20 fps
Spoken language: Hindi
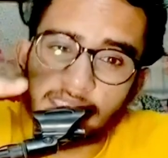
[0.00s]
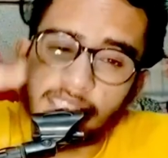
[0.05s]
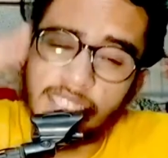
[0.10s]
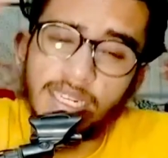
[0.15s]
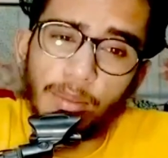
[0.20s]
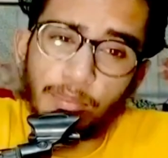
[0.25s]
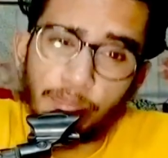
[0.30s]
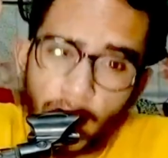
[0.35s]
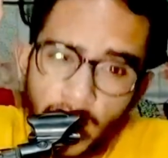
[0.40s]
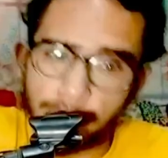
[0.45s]
नहीं
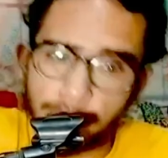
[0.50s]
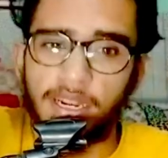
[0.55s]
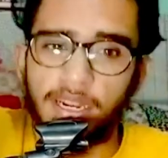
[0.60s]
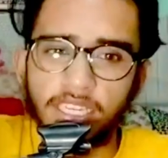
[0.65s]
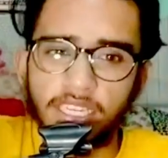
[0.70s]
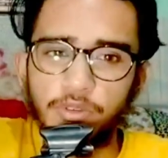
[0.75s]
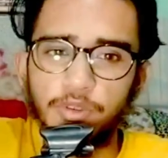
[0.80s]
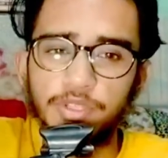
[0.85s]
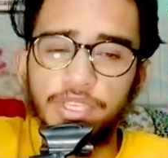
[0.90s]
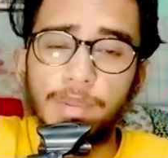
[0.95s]
आती
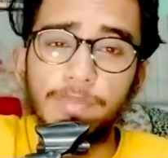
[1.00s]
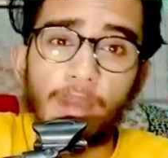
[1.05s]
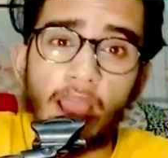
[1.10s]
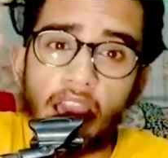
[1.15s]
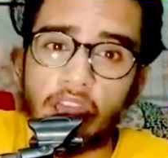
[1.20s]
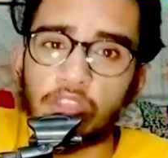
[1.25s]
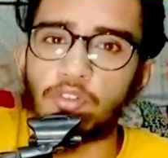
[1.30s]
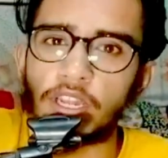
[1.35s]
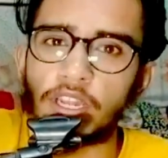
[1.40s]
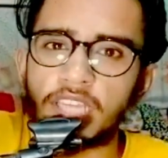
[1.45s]
कंपार्टमेंट लगी हुई है
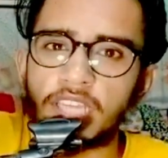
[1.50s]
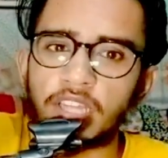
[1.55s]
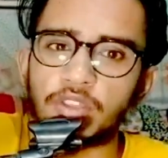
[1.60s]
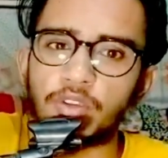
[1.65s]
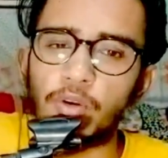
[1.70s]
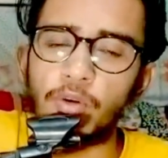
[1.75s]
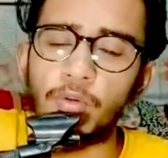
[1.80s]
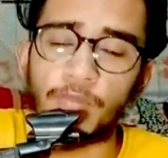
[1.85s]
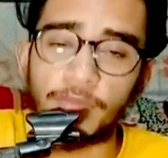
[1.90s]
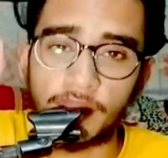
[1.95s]
पास होना
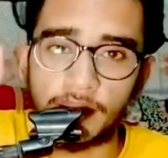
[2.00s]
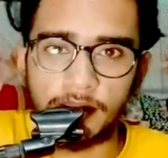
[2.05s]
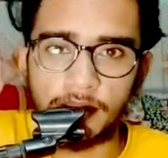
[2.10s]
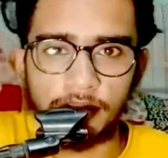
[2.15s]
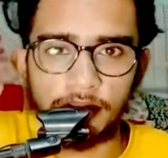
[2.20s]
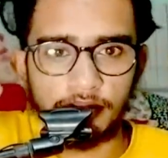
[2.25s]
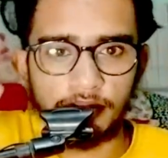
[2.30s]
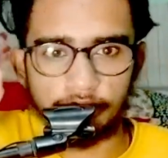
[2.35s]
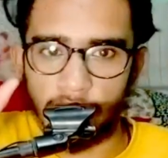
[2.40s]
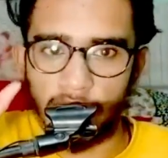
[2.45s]
चाहते हो
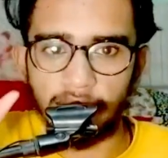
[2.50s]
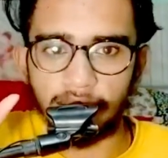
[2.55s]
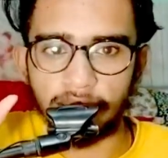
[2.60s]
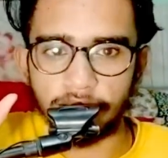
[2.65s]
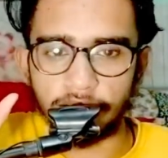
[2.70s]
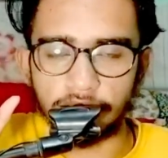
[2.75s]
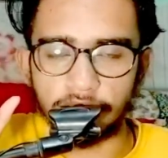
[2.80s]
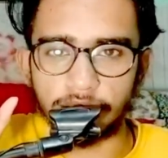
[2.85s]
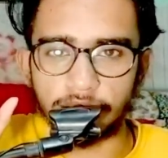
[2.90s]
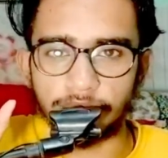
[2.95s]

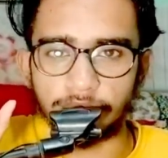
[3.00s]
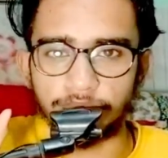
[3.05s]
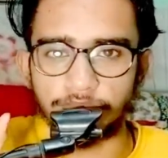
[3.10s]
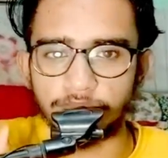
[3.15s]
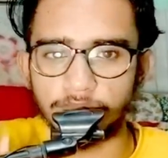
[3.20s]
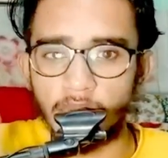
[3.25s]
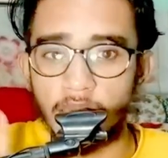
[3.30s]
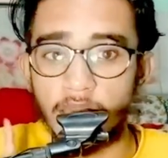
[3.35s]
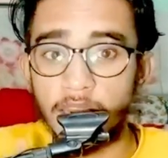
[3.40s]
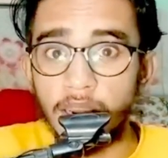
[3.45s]
पहली चीज
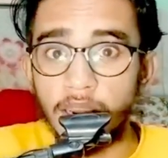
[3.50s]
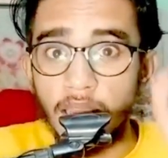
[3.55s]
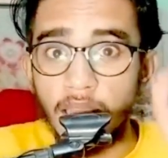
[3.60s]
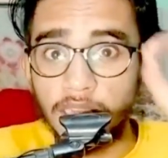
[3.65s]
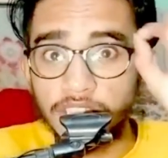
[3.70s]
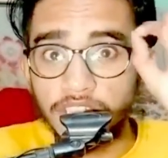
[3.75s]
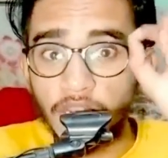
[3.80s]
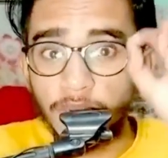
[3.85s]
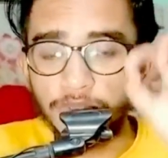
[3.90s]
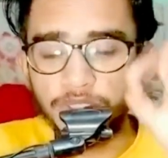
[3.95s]

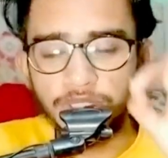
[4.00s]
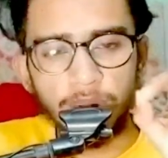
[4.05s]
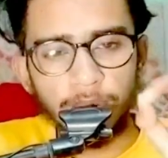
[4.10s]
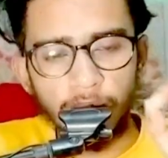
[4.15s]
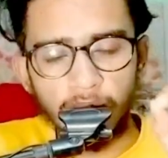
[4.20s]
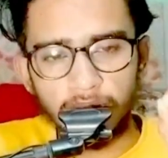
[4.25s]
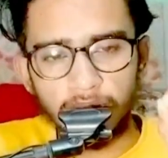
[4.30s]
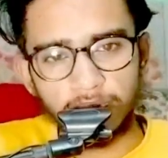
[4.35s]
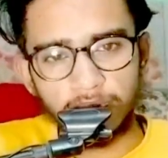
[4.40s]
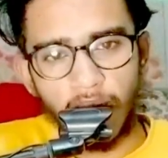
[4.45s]
सबसे
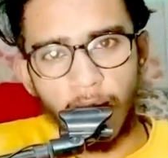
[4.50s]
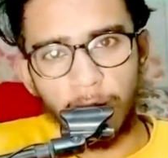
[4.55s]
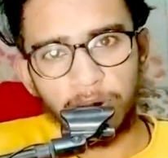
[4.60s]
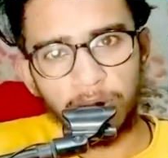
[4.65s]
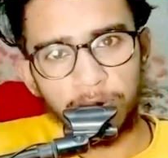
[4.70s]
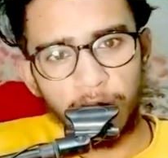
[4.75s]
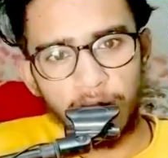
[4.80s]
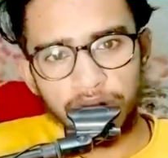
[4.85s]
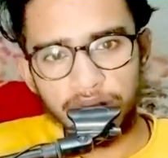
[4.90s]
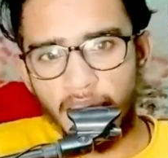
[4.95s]
पहले
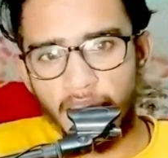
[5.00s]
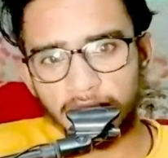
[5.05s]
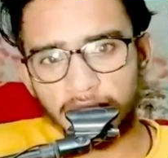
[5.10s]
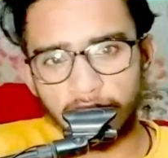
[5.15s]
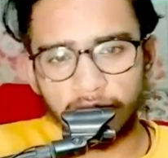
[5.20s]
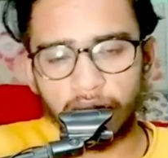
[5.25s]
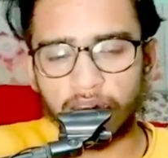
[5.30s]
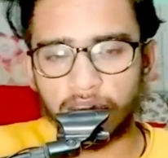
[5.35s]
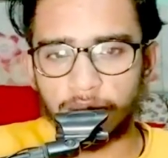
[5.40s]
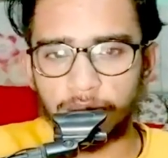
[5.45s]
आपके पास सात
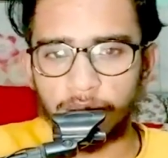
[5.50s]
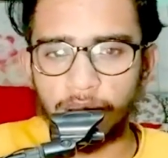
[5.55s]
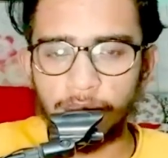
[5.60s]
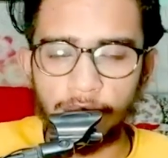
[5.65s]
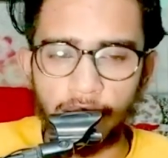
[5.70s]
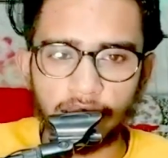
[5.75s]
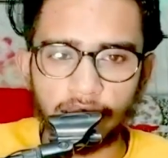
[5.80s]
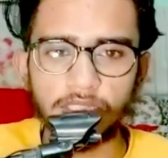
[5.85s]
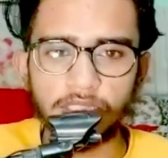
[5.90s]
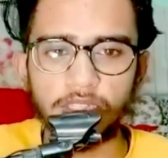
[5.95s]
दिन का समय
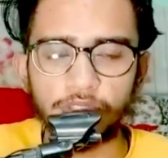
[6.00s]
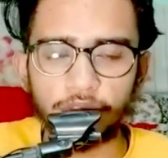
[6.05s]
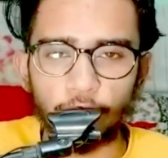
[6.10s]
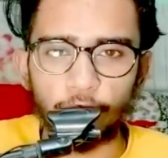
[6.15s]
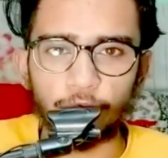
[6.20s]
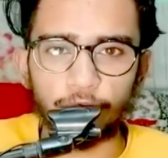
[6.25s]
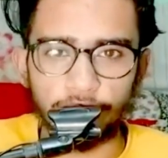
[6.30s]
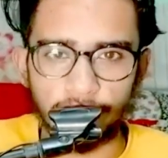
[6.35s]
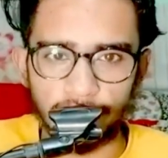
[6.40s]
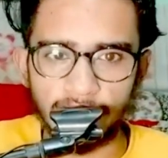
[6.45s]
मान के
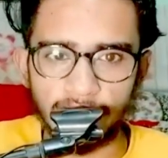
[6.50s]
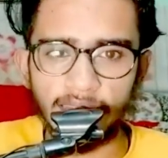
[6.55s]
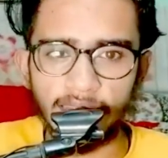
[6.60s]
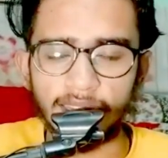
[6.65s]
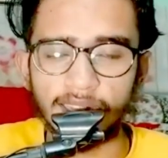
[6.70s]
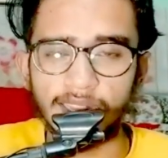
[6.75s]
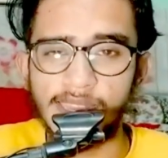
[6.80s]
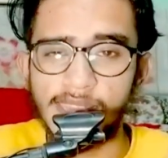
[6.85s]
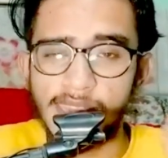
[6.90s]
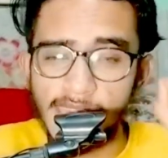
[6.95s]
चलता हूं ठीक
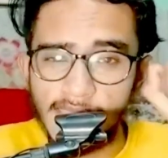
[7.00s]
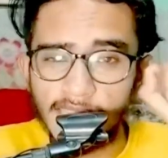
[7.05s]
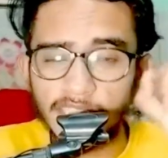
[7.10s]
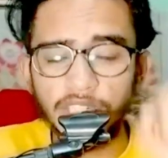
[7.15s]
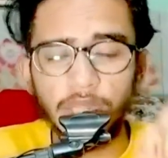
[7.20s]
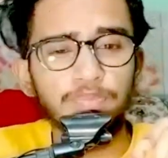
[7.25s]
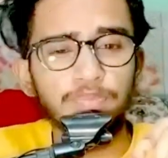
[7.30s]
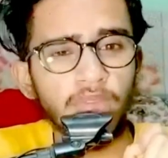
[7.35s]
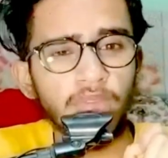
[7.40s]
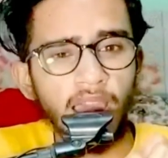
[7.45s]
है एक
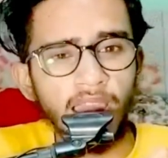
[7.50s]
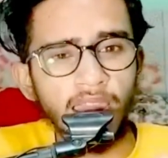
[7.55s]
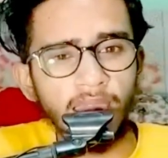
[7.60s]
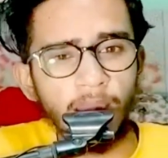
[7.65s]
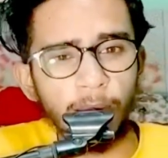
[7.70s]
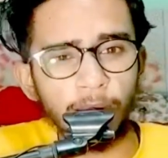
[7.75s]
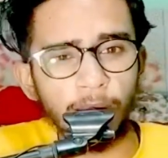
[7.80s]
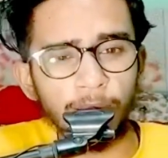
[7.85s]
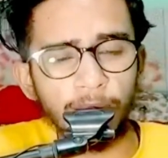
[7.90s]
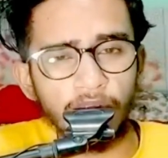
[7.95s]
सप्ताह
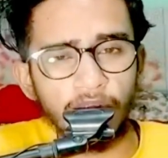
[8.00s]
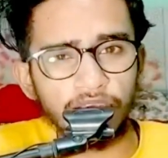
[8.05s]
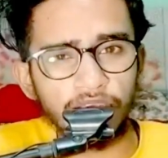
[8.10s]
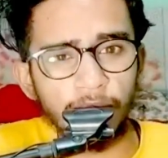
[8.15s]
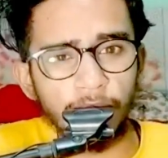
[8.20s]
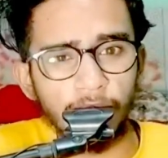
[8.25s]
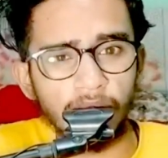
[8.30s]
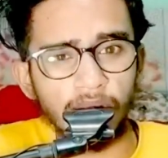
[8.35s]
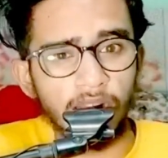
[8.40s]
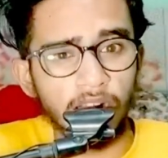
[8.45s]
है आपके पास
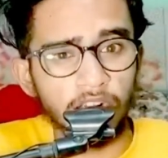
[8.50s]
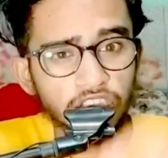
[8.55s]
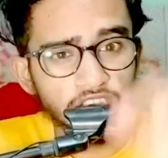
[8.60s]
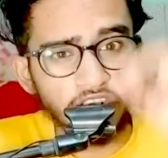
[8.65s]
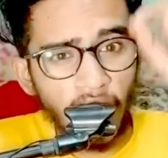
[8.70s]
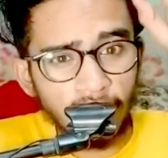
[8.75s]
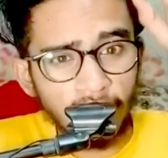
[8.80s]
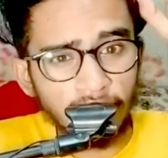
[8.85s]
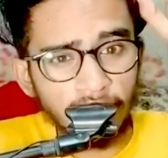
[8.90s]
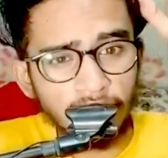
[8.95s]
केवल
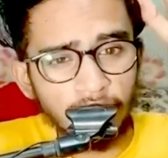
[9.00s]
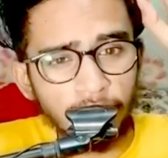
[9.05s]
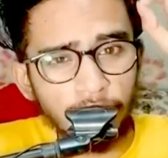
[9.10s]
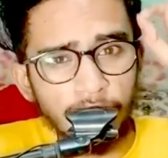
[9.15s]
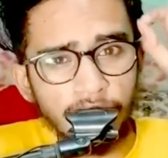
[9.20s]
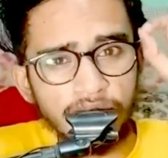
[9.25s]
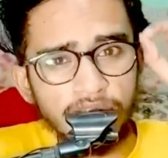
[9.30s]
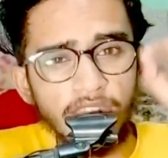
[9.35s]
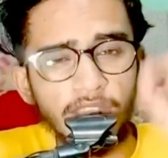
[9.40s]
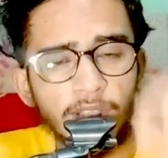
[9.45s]
सात दिन
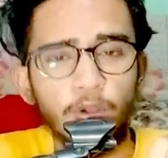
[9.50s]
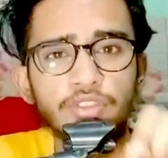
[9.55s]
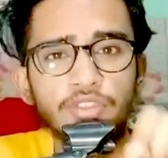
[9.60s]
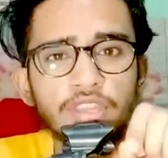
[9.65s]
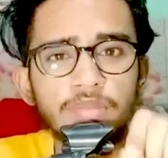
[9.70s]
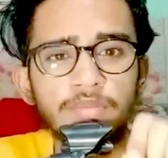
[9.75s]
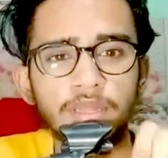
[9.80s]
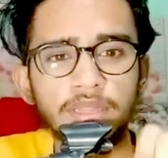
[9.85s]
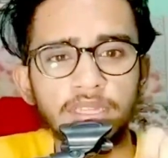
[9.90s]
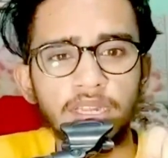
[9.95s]
में ये
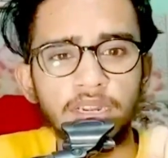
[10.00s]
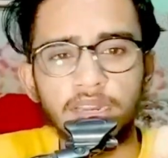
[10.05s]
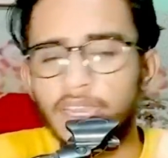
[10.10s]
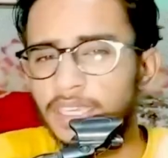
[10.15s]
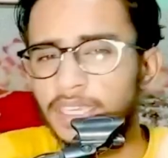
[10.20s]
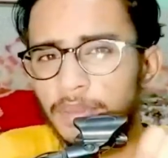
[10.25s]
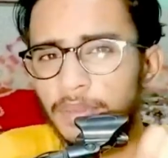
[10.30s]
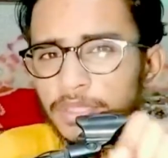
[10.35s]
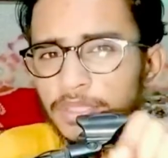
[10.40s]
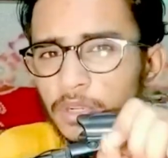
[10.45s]
कोशिश मत
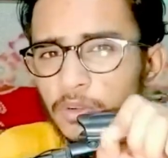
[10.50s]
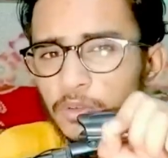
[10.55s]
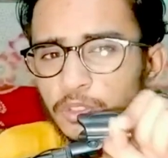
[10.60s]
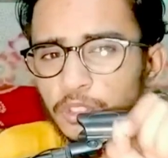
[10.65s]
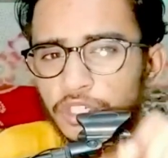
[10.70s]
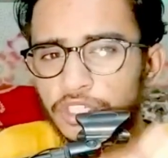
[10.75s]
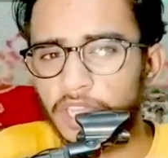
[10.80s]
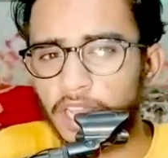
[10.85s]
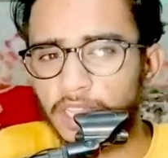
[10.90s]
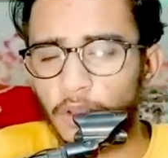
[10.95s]
करना कि अभी तक
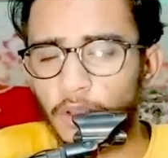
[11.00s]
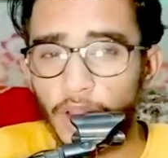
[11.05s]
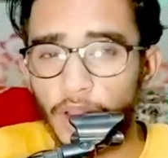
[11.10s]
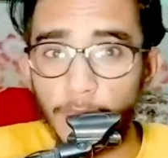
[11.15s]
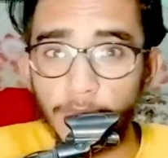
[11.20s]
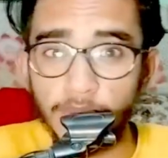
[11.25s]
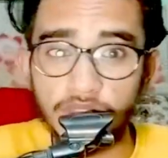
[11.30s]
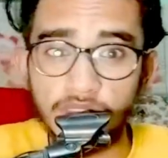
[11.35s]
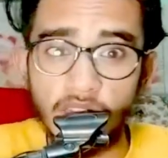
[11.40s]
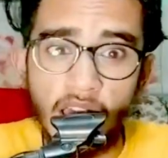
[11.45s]
कुछ नहीं आता और
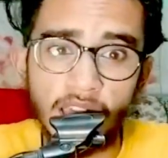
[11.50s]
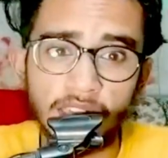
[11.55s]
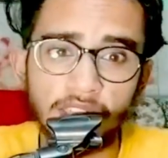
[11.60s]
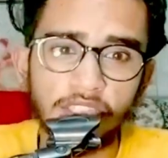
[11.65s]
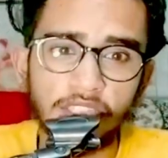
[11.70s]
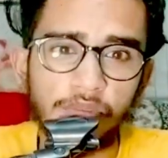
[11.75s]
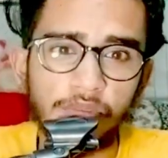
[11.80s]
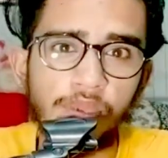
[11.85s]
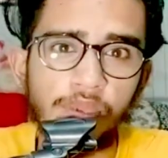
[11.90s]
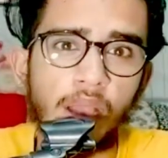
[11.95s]
अब
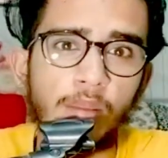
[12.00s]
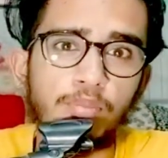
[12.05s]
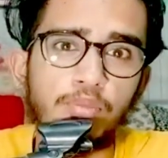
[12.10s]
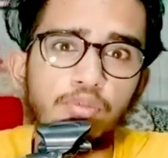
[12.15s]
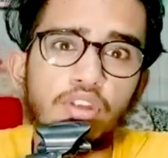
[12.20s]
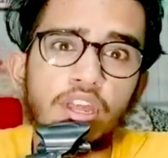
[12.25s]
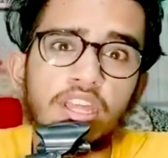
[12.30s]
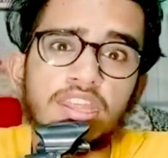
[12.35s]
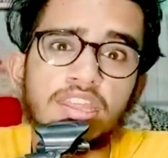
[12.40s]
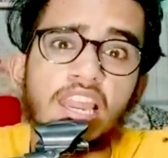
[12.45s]
सात दिन में हम
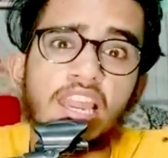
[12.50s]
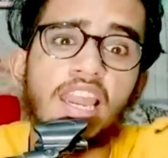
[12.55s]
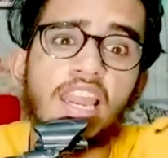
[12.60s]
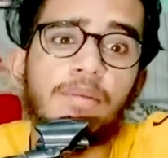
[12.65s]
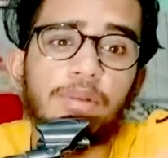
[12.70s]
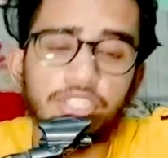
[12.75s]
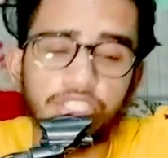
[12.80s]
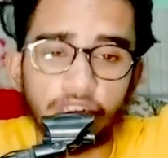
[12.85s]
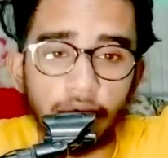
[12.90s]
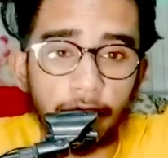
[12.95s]
पूरा
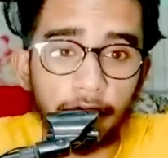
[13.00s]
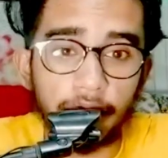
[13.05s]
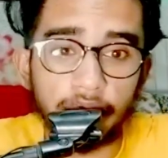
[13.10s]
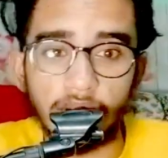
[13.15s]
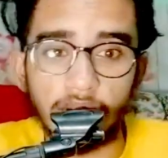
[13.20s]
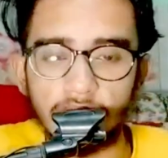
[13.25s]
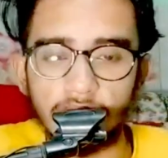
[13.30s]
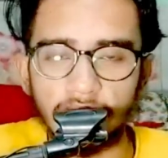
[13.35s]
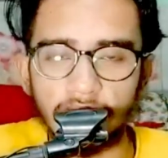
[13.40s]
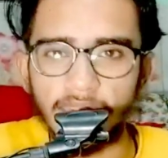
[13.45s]
सिलेबस कवर
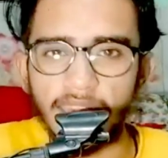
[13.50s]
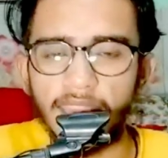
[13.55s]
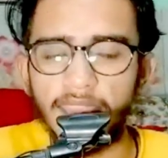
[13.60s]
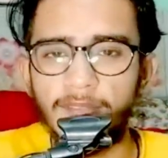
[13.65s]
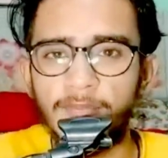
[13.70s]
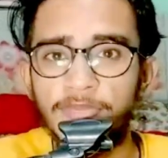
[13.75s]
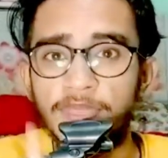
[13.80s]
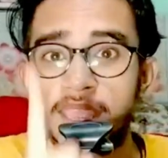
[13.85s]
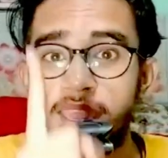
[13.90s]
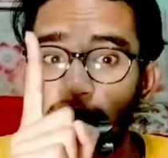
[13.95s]
कर
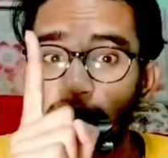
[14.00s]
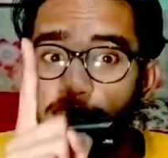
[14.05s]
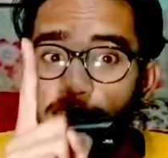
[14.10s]
लेंगे